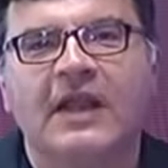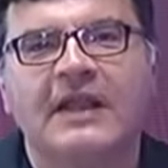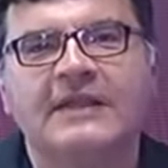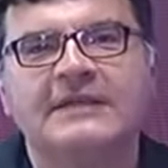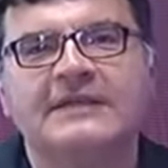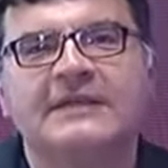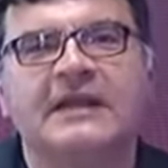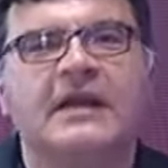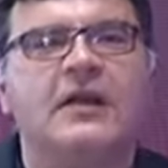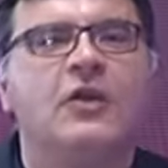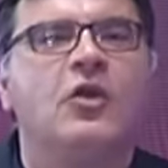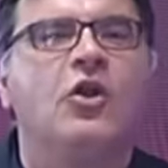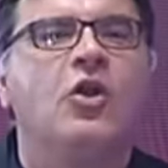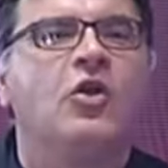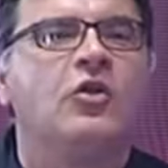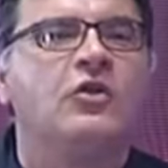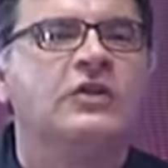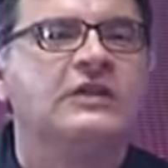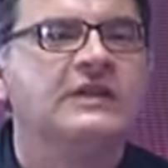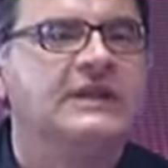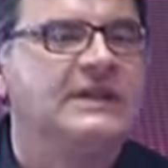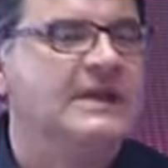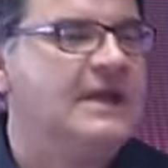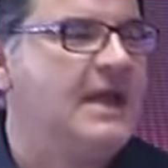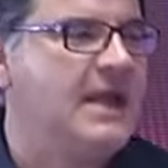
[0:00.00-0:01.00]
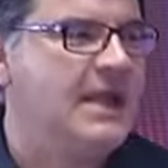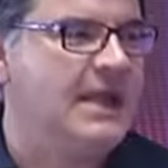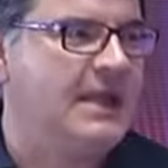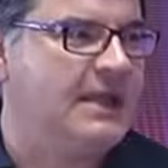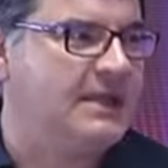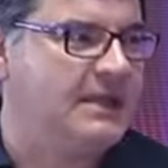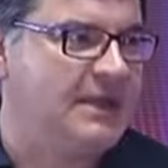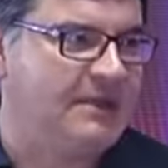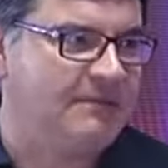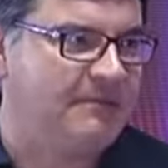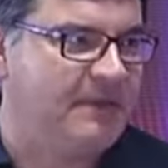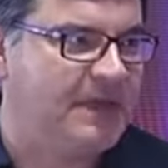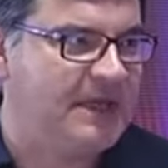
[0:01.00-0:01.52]
essere
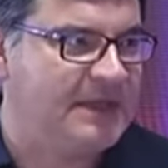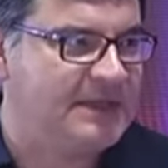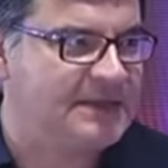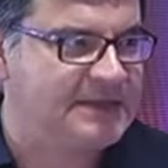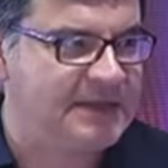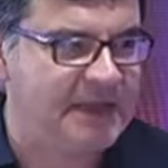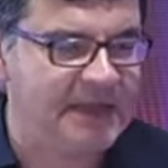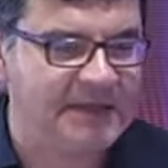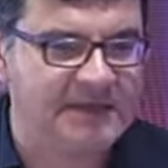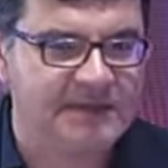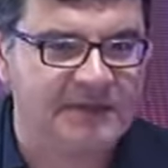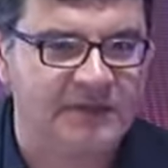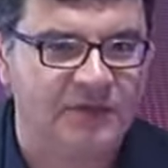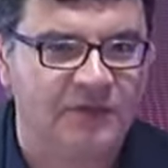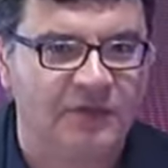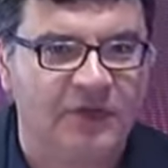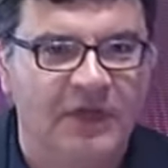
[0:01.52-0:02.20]
l'ordinaria amministrazione.